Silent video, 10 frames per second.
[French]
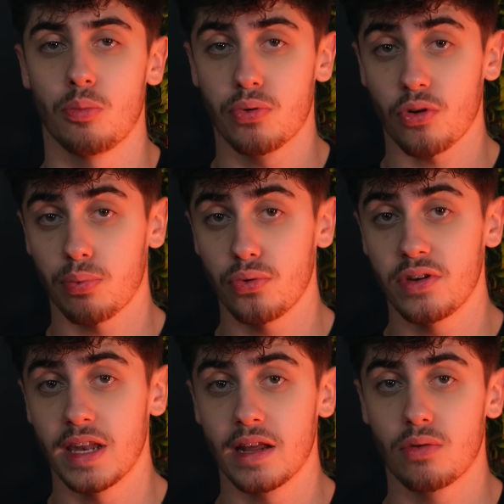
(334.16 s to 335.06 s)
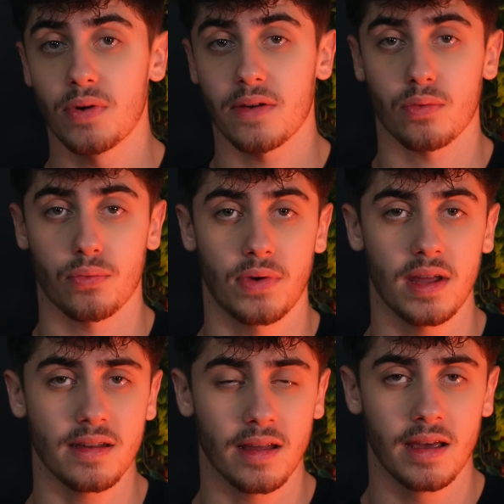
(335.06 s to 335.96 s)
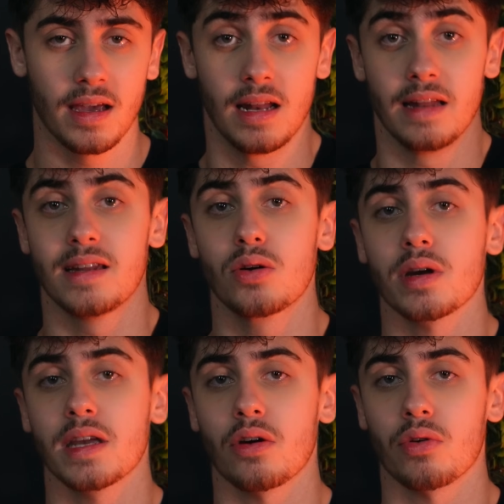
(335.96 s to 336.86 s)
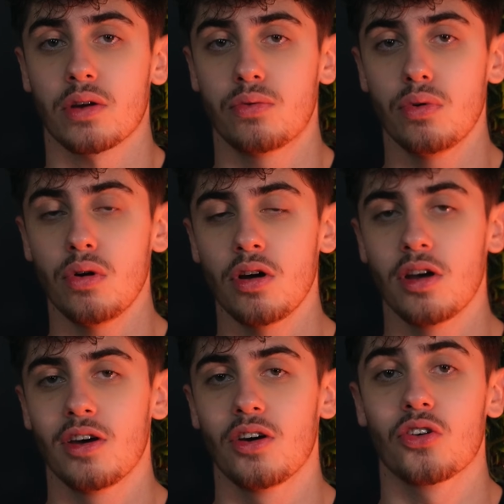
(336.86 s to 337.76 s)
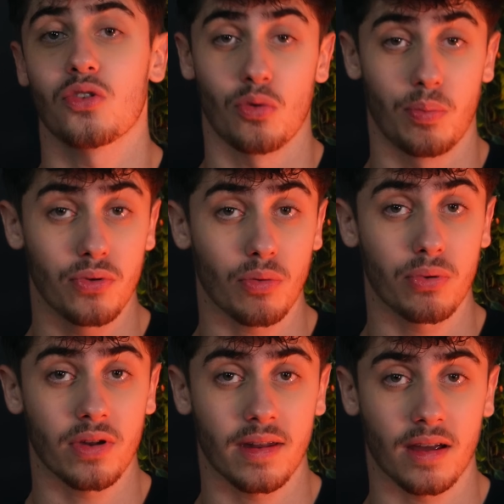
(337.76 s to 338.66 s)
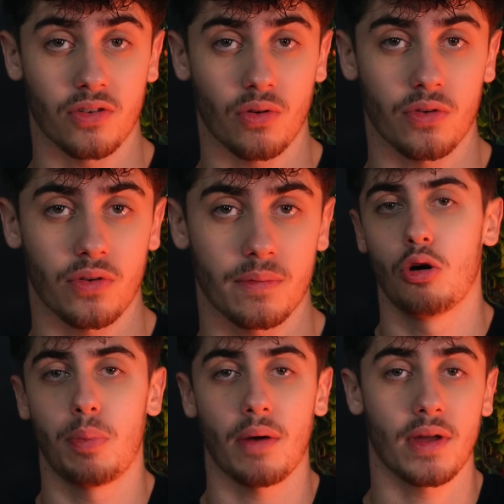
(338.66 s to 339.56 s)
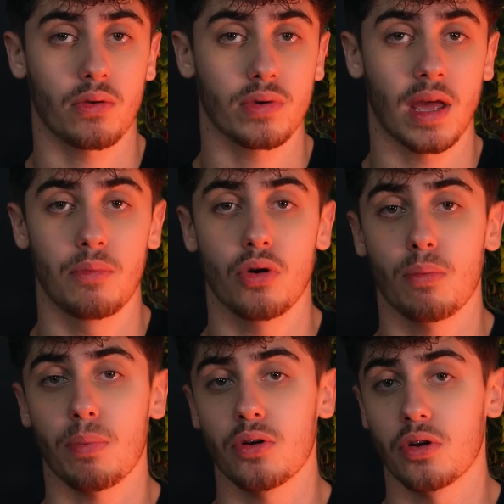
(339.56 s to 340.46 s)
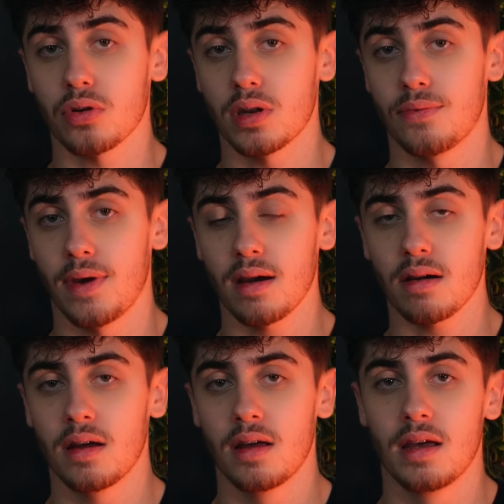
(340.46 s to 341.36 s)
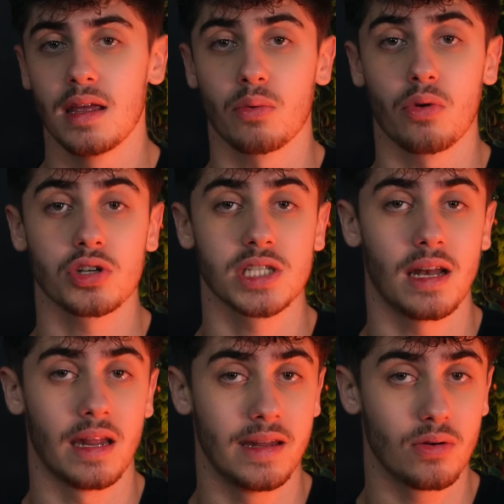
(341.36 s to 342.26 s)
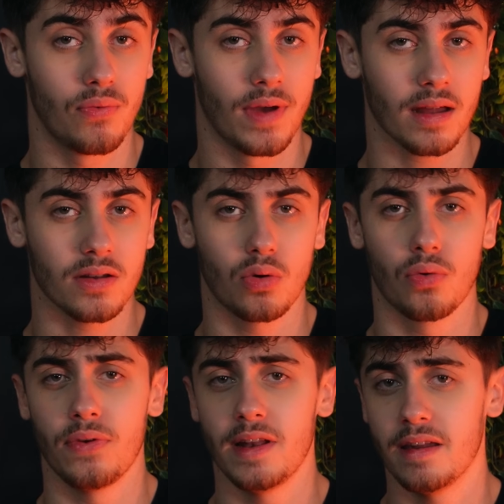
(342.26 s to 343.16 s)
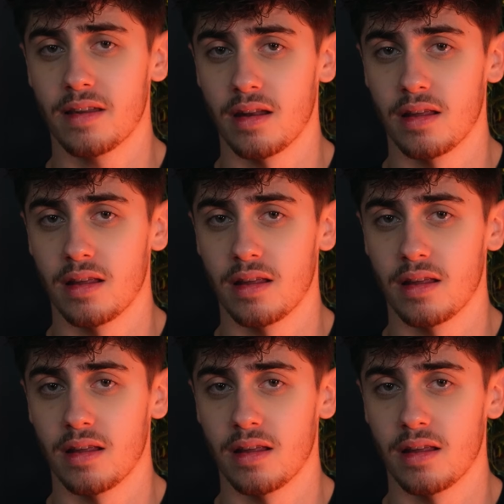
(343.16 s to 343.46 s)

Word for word: De plus en plus des découvertes sont faites et les théories qui en découlent sont de plus en plus intéressantes. On parvient donc à mieux comprendre notre univers et on enchaîne les découvertes au fil des